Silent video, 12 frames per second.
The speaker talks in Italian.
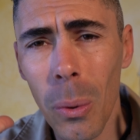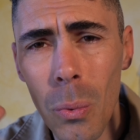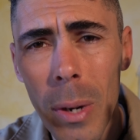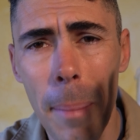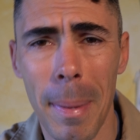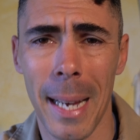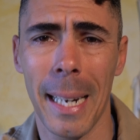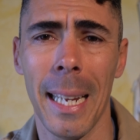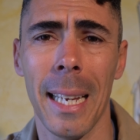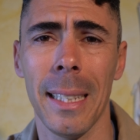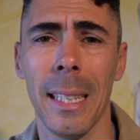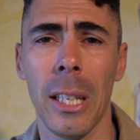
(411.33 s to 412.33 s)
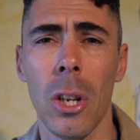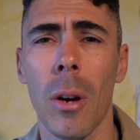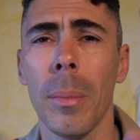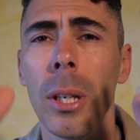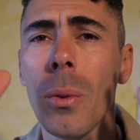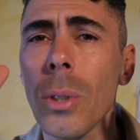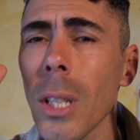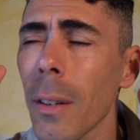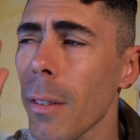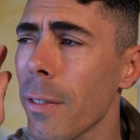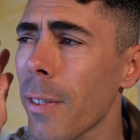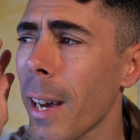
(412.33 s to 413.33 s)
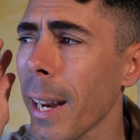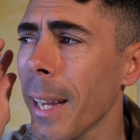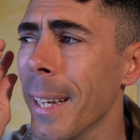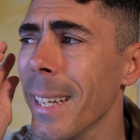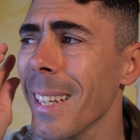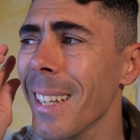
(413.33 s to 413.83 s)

una marea di chilometri, non serve fare